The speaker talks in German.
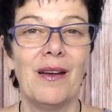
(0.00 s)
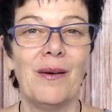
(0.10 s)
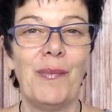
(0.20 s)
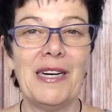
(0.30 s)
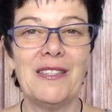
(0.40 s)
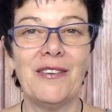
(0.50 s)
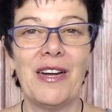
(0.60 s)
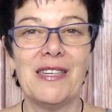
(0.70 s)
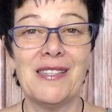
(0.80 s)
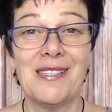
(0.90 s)
Manche,
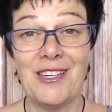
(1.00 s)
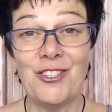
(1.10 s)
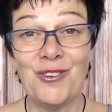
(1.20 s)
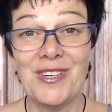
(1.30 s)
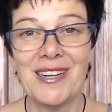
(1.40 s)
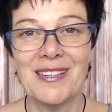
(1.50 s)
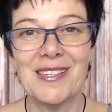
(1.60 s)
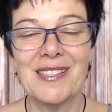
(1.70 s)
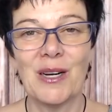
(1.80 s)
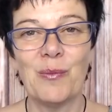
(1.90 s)
weil sie es eh schon die
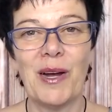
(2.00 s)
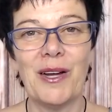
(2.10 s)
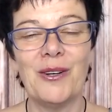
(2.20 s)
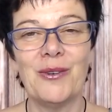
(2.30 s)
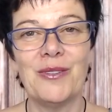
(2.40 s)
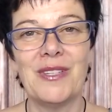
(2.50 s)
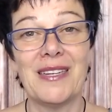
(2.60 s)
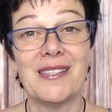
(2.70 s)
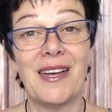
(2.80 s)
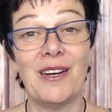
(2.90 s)
ganze Zeit machen und
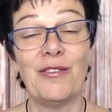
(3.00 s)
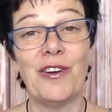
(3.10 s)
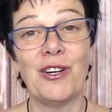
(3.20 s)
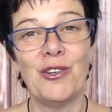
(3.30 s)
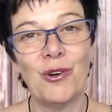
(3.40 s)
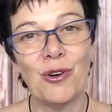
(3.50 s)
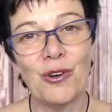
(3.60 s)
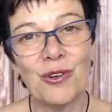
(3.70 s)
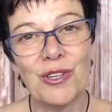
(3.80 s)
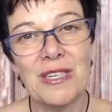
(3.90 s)
jetzt einfach
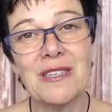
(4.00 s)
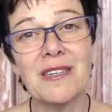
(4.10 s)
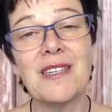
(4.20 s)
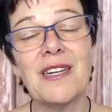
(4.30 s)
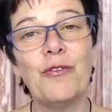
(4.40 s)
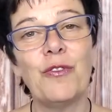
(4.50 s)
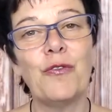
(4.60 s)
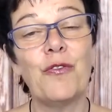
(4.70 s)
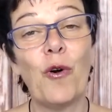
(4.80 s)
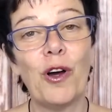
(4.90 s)
noch in der Tiefe
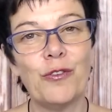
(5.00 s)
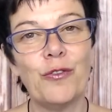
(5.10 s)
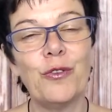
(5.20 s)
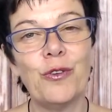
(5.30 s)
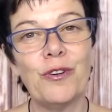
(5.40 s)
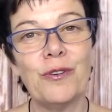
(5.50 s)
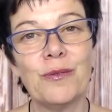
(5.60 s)
fortführen